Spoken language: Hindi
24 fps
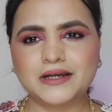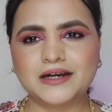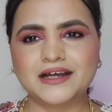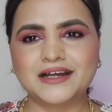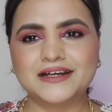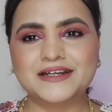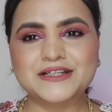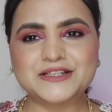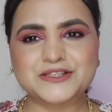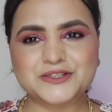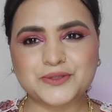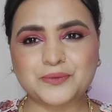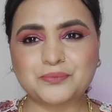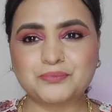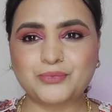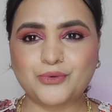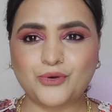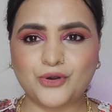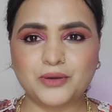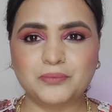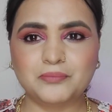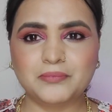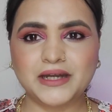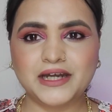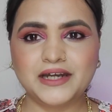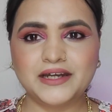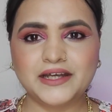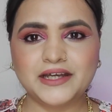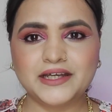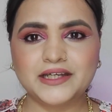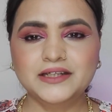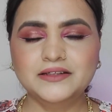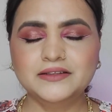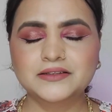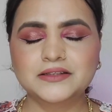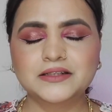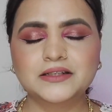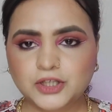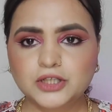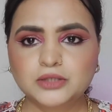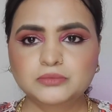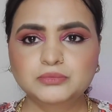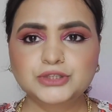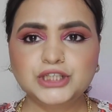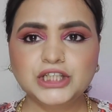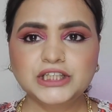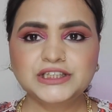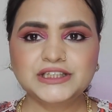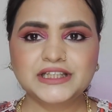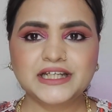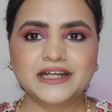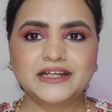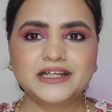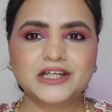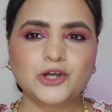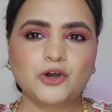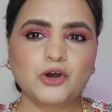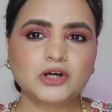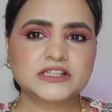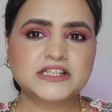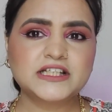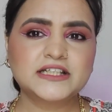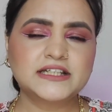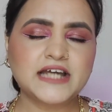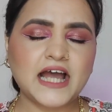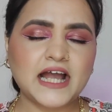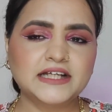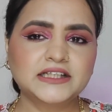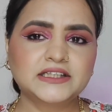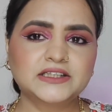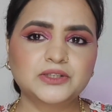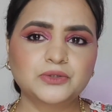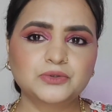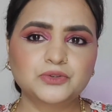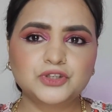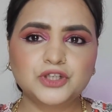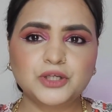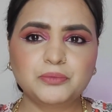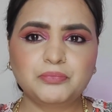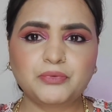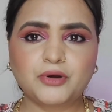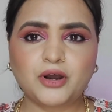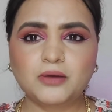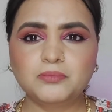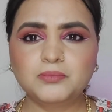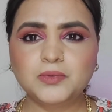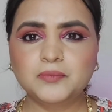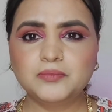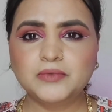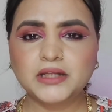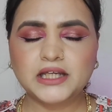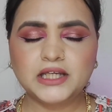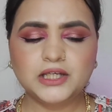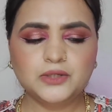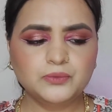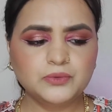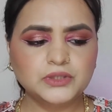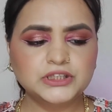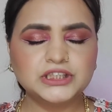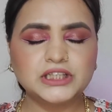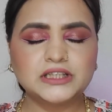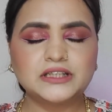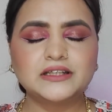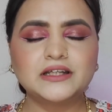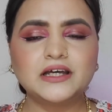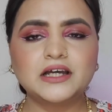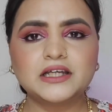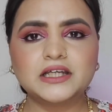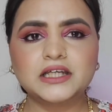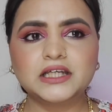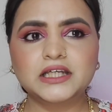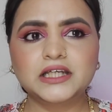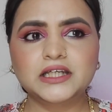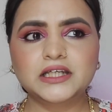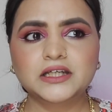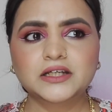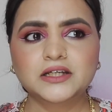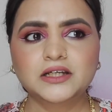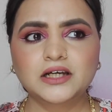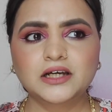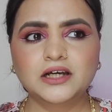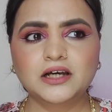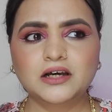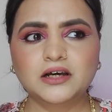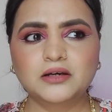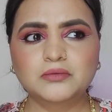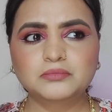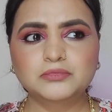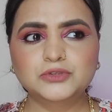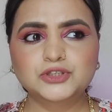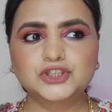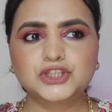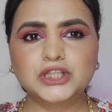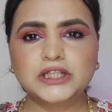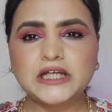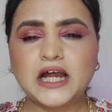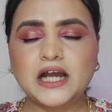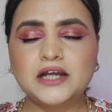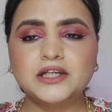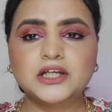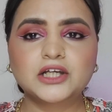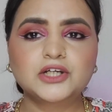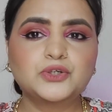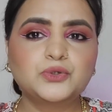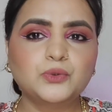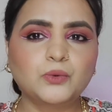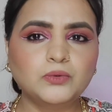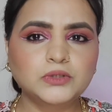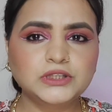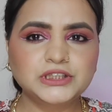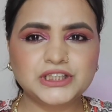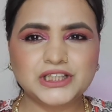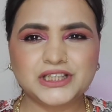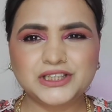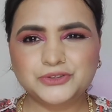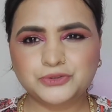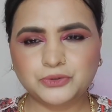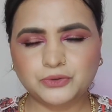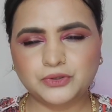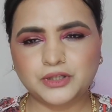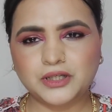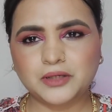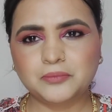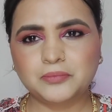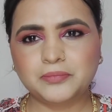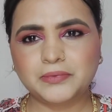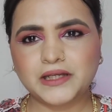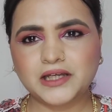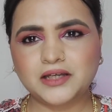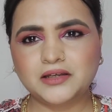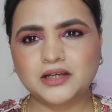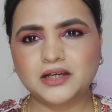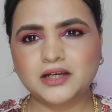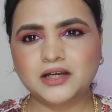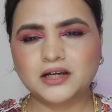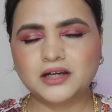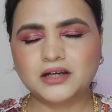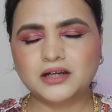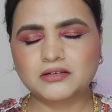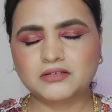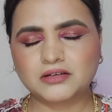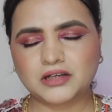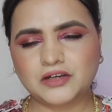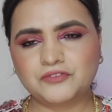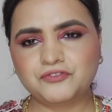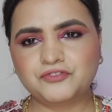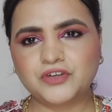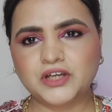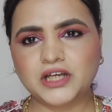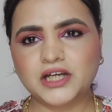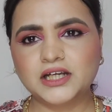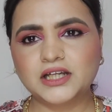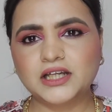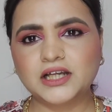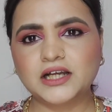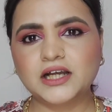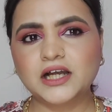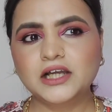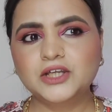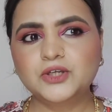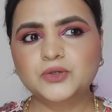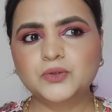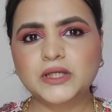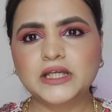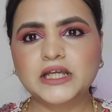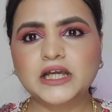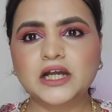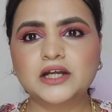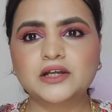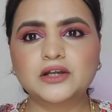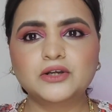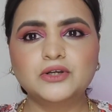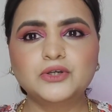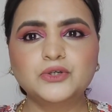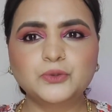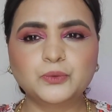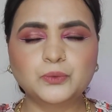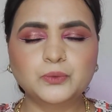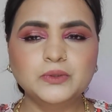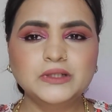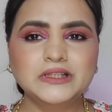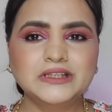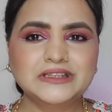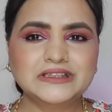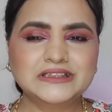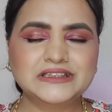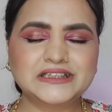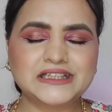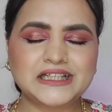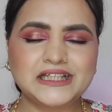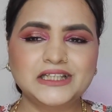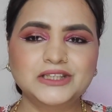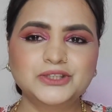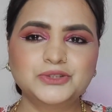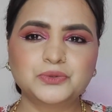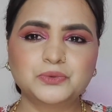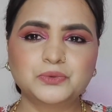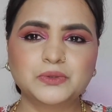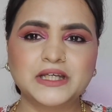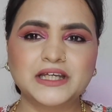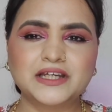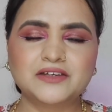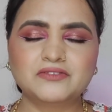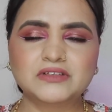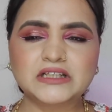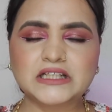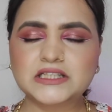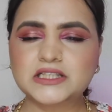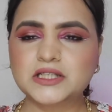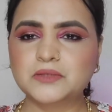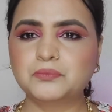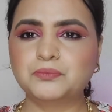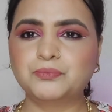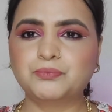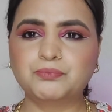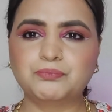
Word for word: बड़ा डिसअपॉइंटमेंट है मुझे शेड के ऑक्सीडाइज से उतनी प्रॉब्लम नहीं हुई जितना कि मुझे अंडरटोन चेंज होने पे वियर्ड लगा क्योंकि अंडरटोन चेंज होने की वजह से